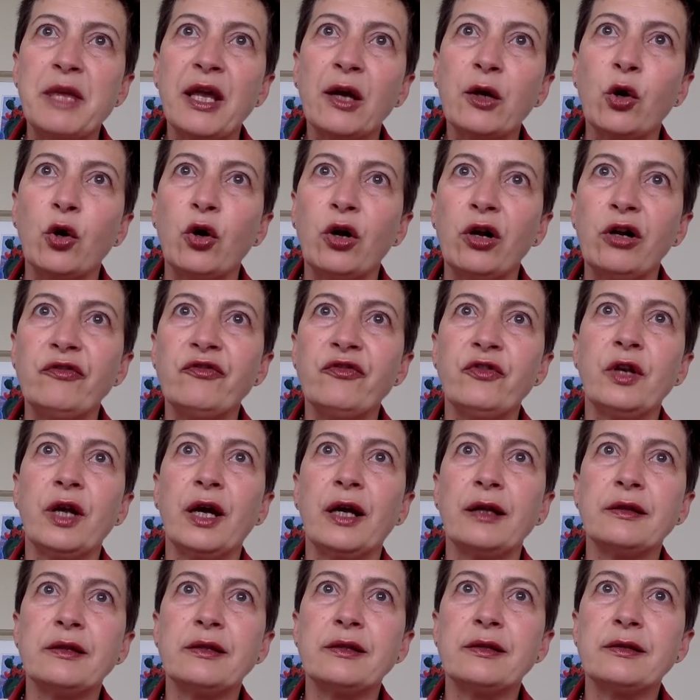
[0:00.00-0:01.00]
mir geholfen
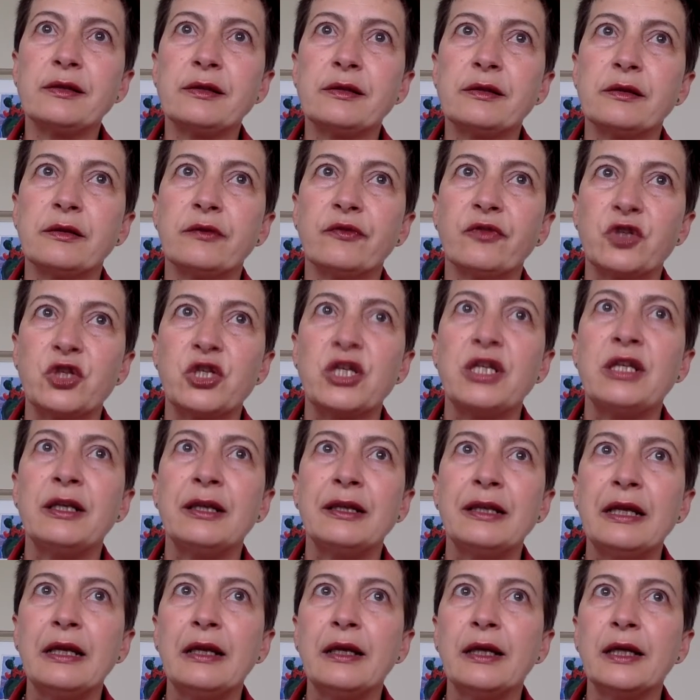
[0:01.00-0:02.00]
hat,
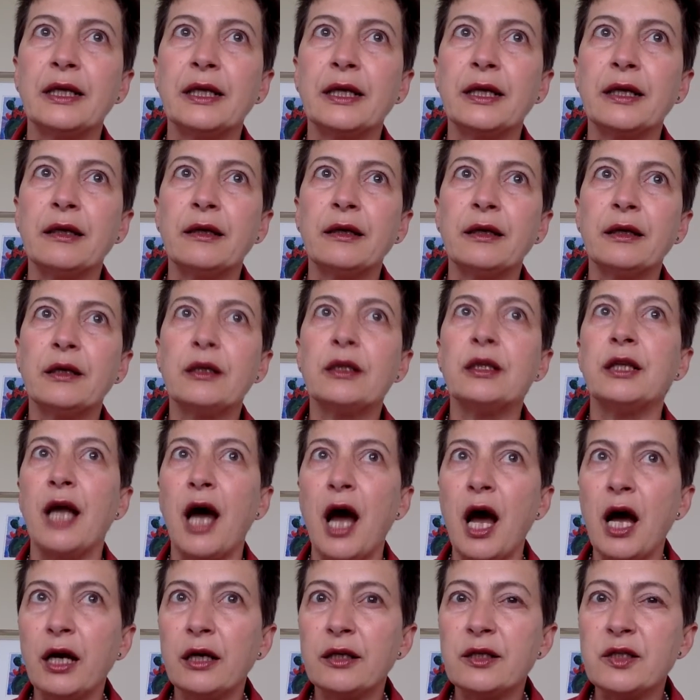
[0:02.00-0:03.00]
verschiedene Dinge
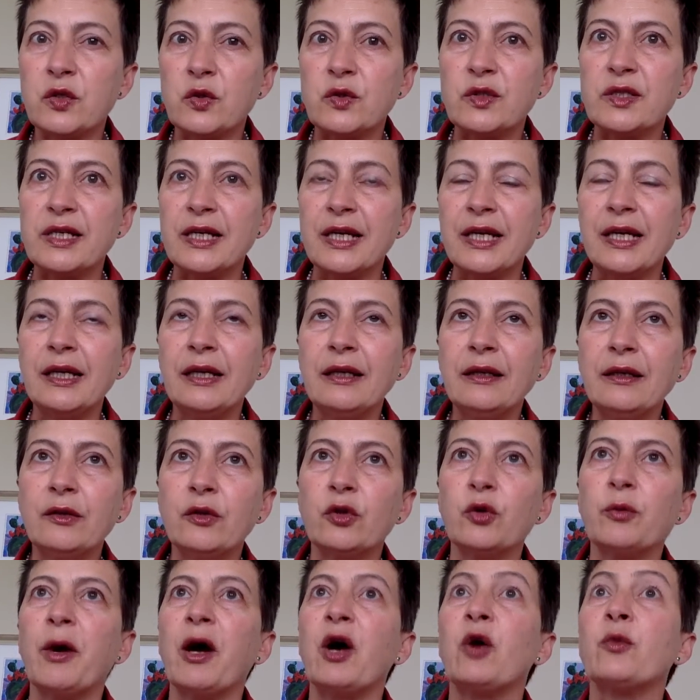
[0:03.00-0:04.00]
klarer zu
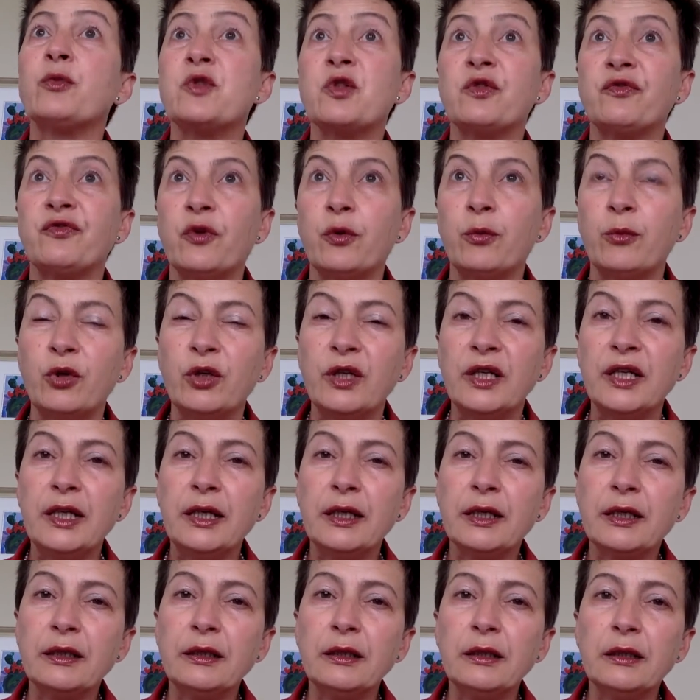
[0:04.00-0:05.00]
sehen, überhaupt zu
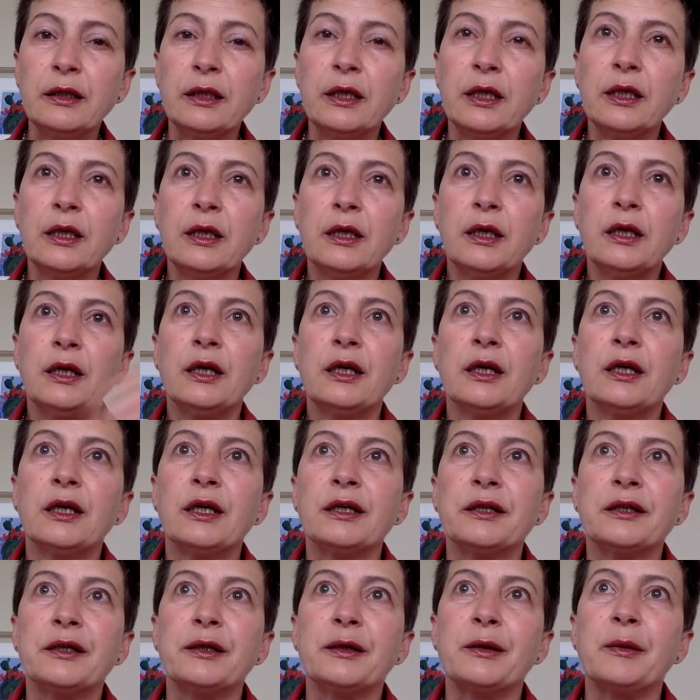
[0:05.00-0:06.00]
formulieren. Ja,
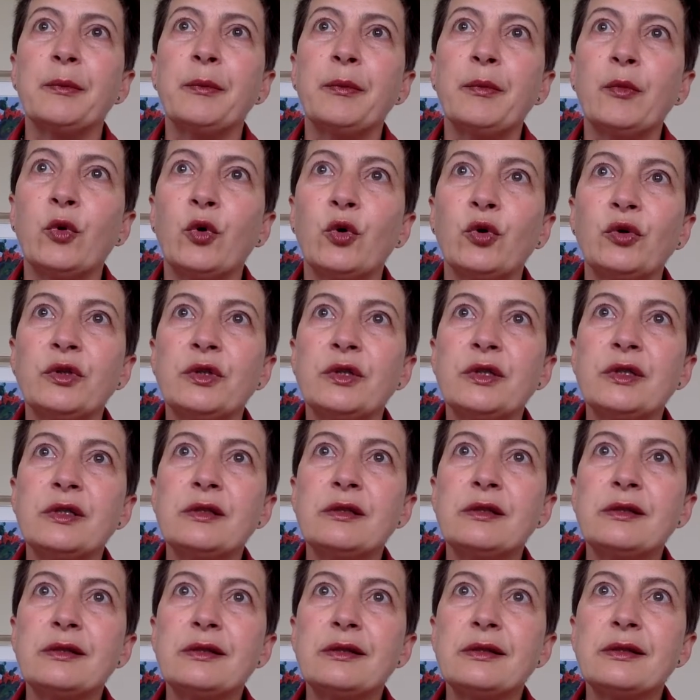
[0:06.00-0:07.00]
Ähm, und
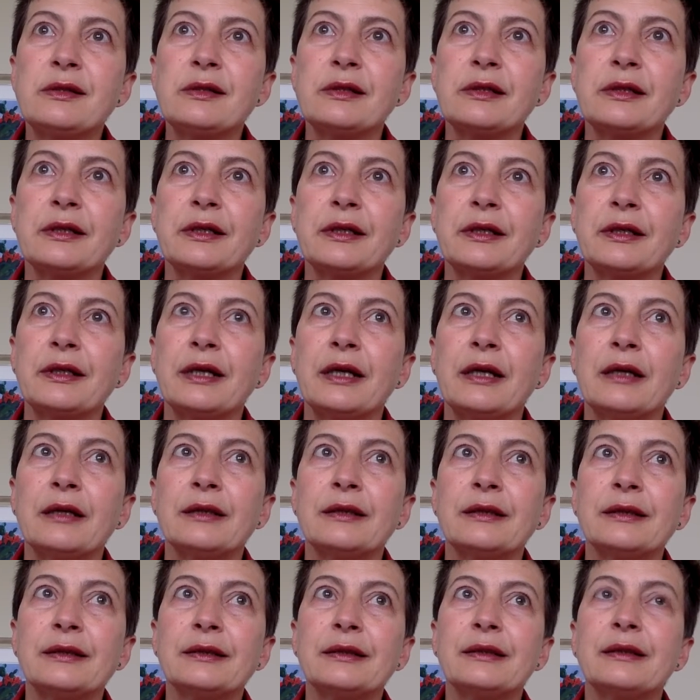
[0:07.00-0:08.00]
äh,
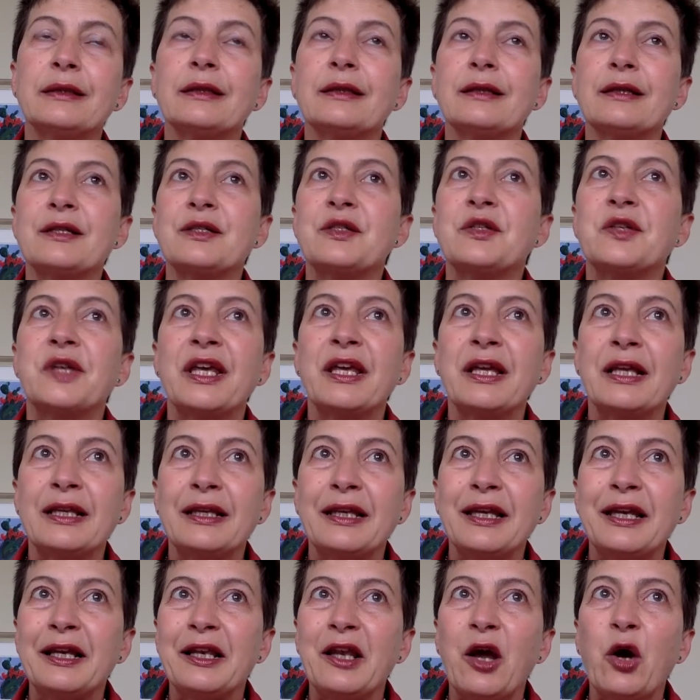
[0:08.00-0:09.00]
also ich,
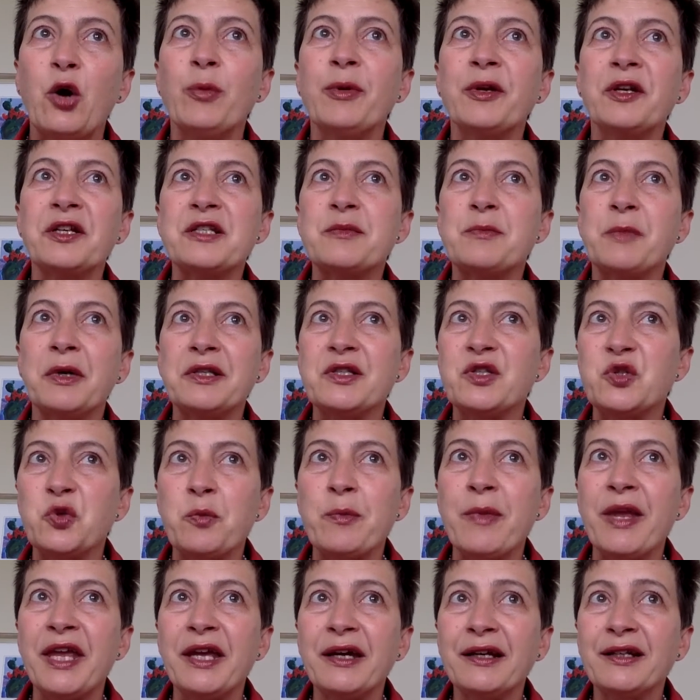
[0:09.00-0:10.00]
ich glaube, dass man zu
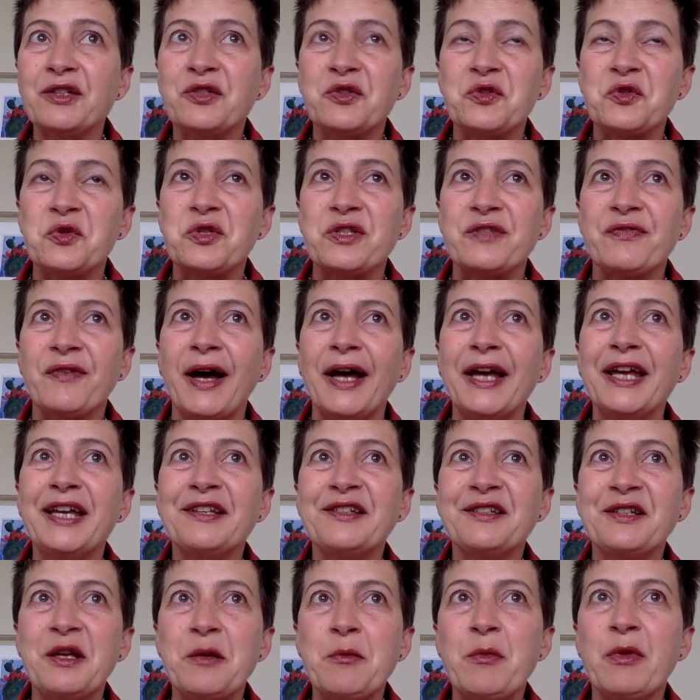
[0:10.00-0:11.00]
mehr, zu
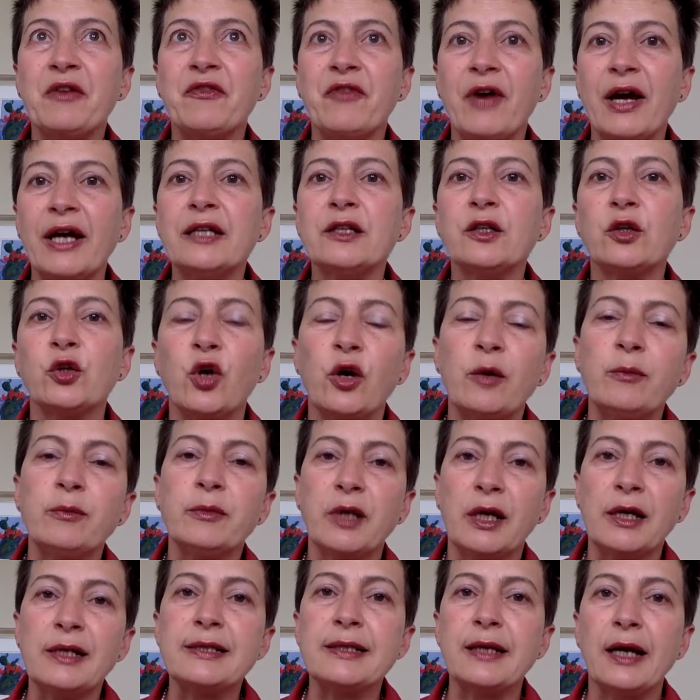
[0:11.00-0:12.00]
zweit immer
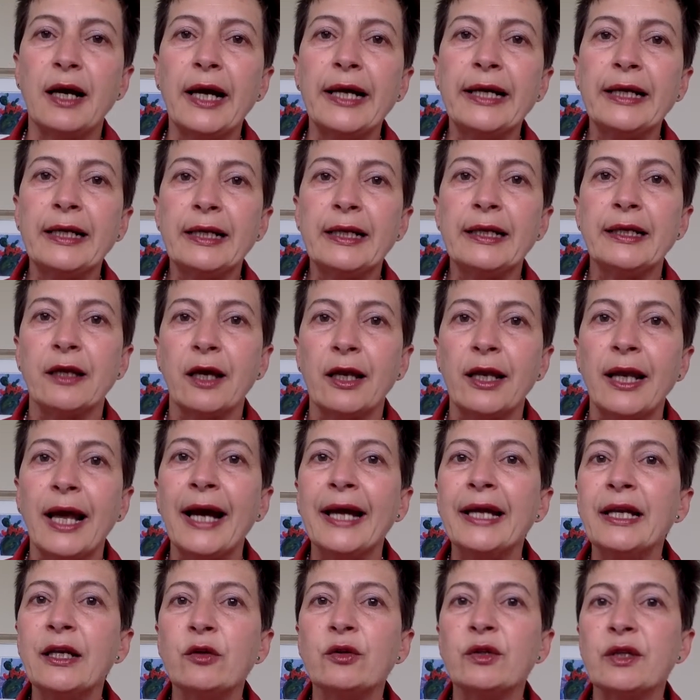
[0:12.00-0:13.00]
weiterkommt als eigentlich
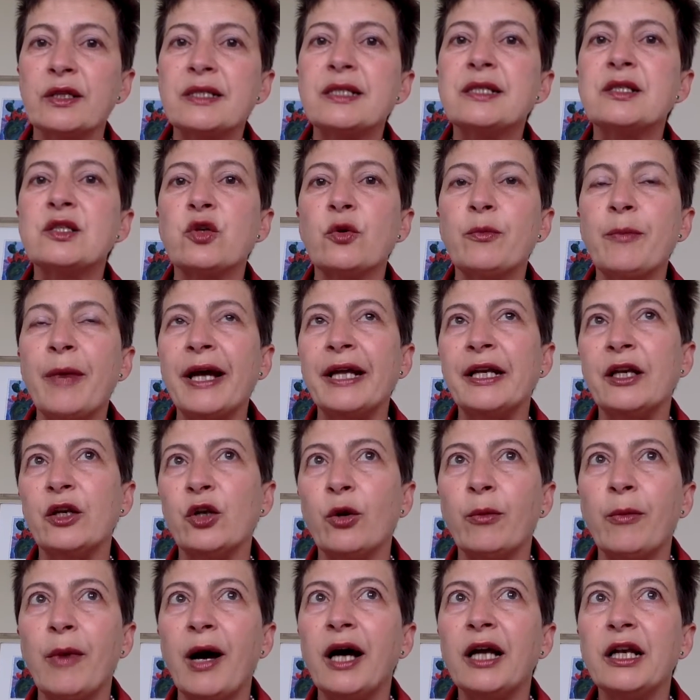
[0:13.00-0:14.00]
alleine. Und das ist so meine
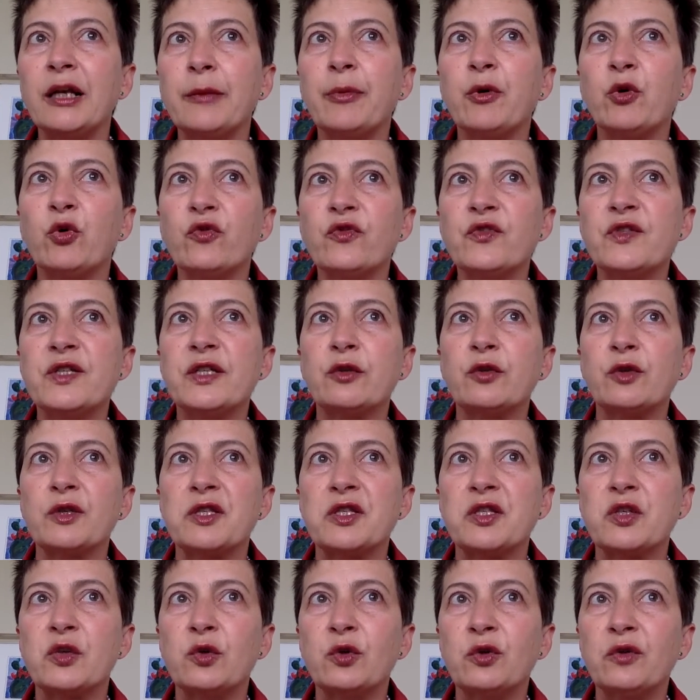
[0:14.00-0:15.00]
normale
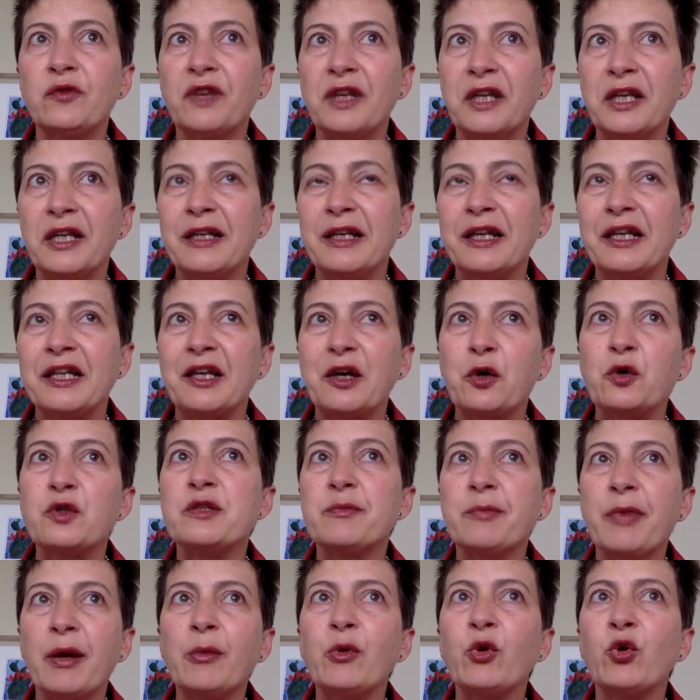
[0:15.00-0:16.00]
Berufssituation, wenn ich nicht
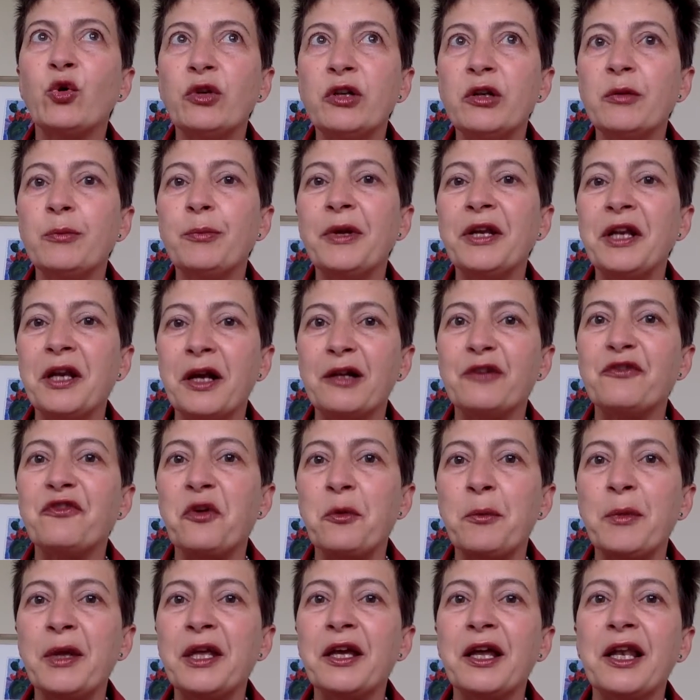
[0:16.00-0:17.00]
draußen beim Kunden bin, halt
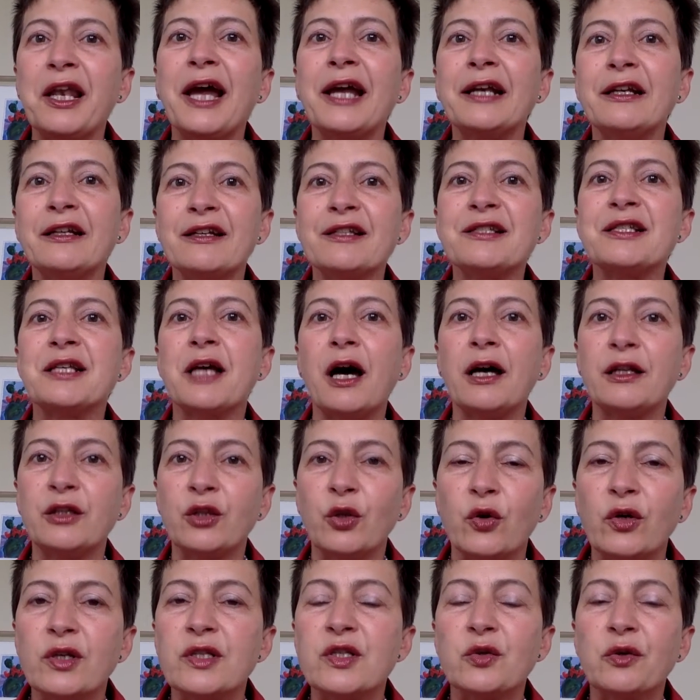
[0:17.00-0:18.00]
für mich alleine das Rad
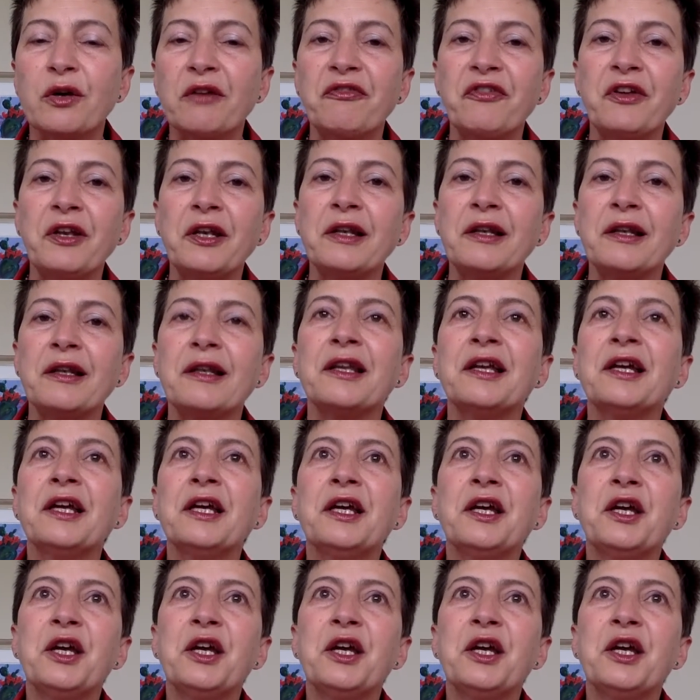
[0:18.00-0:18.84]
neu zu erfinden.